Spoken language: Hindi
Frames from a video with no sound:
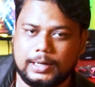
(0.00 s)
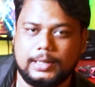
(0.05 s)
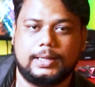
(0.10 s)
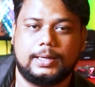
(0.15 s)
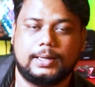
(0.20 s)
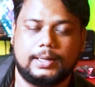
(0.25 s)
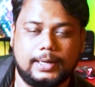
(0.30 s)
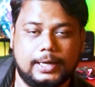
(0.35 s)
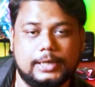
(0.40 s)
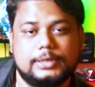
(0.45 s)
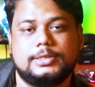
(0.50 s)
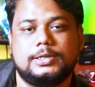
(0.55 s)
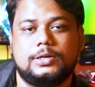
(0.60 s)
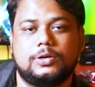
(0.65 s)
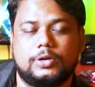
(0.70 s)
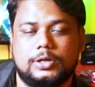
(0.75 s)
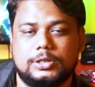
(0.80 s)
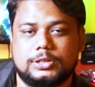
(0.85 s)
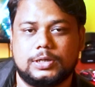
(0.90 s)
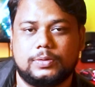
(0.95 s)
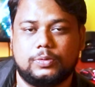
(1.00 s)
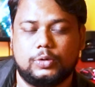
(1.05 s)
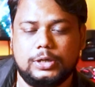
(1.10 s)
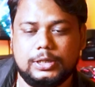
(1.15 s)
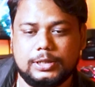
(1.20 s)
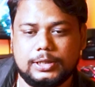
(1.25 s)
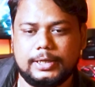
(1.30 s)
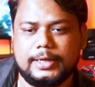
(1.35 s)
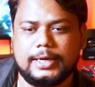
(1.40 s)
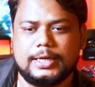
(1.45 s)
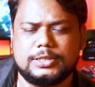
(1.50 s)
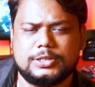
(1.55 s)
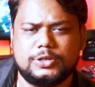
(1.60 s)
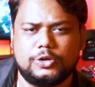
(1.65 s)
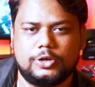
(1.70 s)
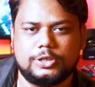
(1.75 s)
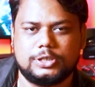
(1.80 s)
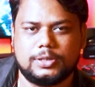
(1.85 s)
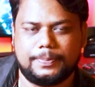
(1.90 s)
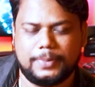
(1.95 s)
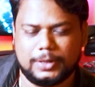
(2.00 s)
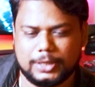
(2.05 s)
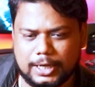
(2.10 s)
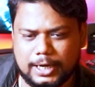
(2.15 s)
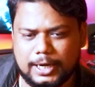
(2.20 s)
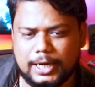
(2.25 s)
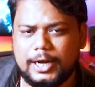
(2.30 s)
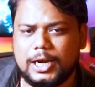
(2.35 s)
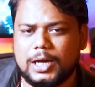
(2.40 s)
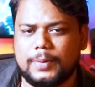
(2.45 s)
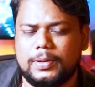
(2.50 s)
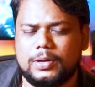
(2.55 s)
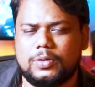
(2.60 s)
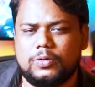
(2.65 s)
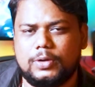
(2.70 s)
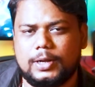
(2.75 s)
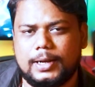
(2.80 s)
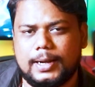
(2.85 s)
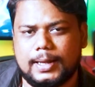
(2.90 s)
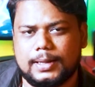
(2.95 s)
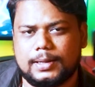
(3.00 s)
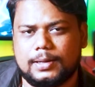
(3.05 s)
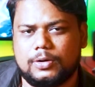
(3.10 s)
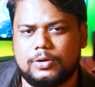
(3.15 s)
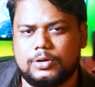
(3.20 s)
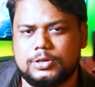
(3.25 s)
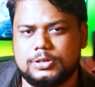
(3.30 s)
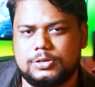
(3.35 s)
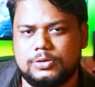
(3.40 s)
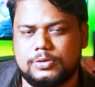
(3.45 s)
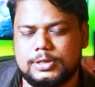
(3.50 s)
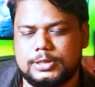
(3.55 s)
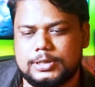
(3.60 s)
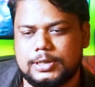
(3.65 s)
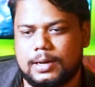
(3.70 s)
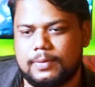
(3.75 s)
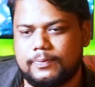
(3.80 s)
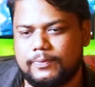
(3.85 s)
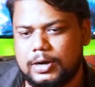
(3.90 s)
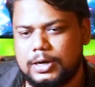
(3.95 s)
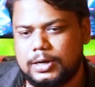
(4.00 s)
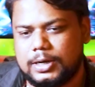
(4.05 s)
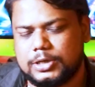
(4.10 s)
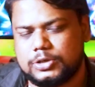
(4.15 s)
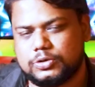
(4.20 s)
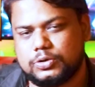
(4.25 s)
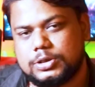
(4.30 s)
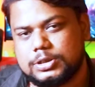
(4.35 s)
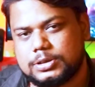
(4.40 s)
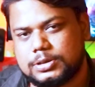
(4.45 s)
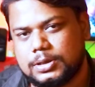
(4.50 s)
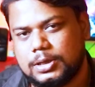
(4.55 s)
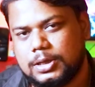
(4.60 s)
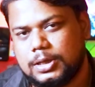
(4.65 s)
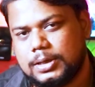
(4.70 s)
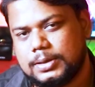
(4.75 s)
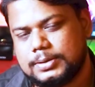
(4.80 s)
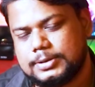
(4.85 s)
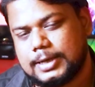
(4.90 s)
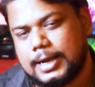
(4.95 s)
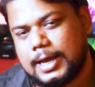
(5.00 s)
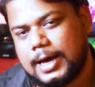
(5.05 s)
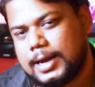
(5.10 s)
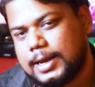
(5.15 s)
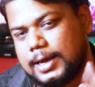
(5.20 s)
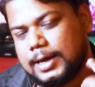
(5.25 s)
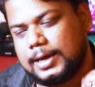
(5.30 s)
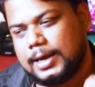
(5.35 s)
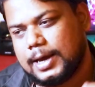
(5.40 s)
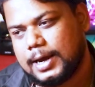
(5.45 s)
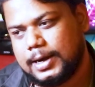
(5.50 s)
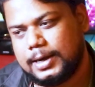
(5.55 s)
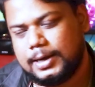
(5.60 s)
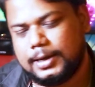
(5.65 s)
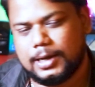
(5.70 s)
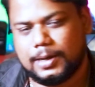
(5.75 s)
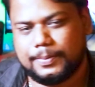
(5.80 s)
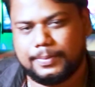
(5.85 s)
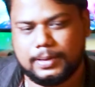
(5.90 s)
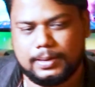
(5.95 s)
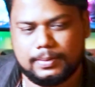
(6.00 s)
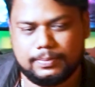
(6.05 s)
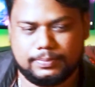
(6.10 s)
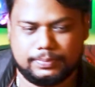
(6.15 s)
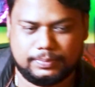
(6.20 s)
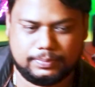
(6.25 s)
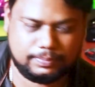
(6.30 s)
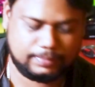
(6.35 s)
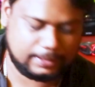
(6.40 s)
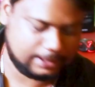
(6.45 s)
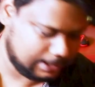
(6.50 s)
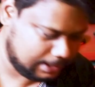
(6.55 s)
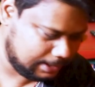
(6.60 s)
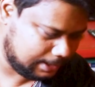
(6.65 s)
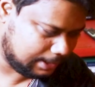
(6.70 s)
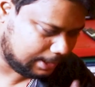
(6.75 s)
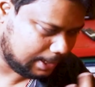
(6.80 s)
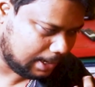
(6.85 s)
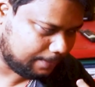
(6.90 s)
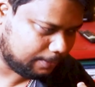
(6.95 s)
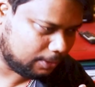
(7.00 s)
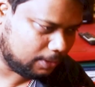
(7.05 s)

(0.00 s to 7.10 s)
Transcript: कर दे ऐसी ओएस है वो इतनी अच्छी ओएस है पता नहीं इंडिया पे क्यों नहीं लाते हैं जिन ओएस यार फन टच ओएस चला रहे हैं यहाँ इंडिया पे पता नहीं क्या